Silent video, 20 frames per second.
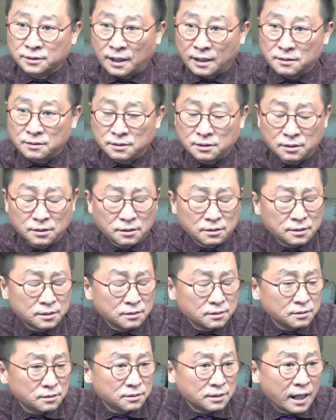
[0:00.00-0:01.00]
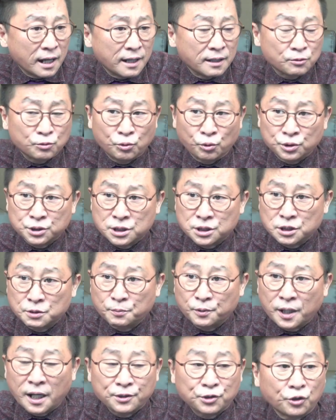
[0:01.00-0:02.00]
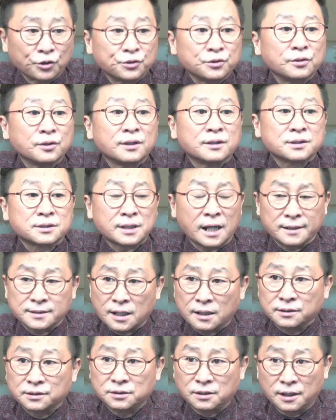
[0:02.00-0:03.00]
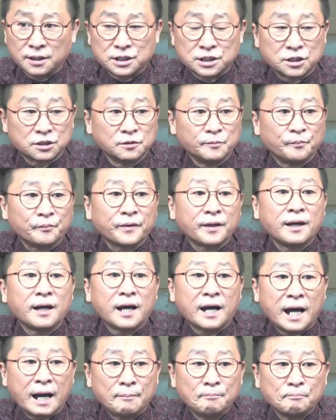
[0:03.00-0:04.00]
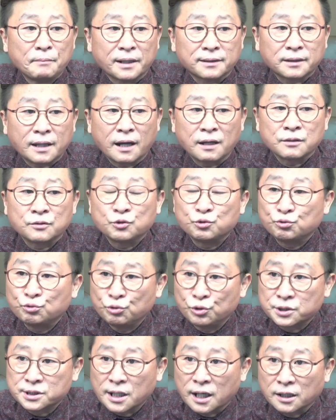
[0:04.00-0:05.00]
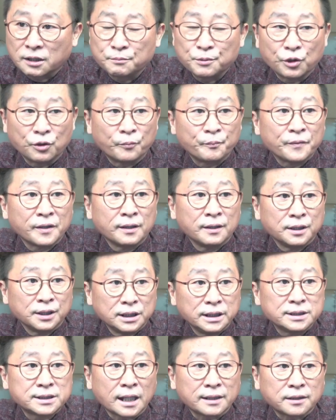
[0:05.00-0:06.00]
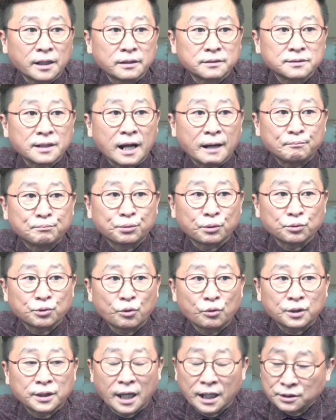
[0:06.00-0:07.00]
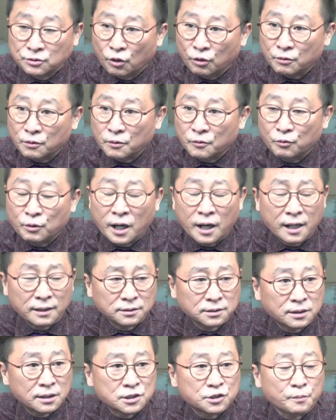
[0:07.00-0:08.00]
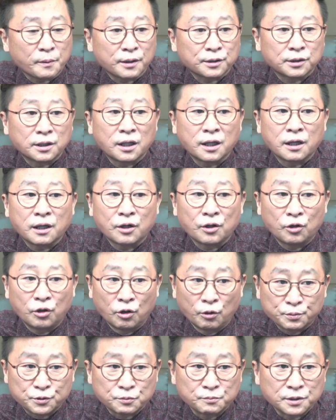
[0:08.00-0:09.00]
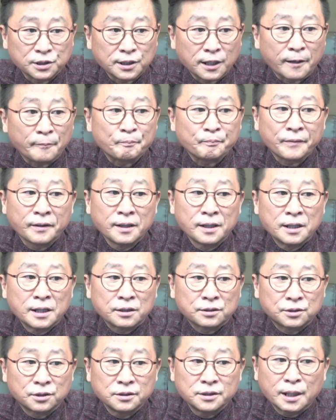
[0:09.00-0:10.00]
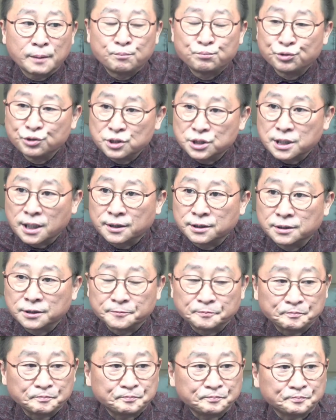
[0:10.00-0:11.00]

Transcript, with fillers: 이 양꼬치집을 하던 사장들의 지금 한바탕 울상이며 이 사태는 앞으로도 계속 확대될 수밖에 없습니다. 그런데 문제는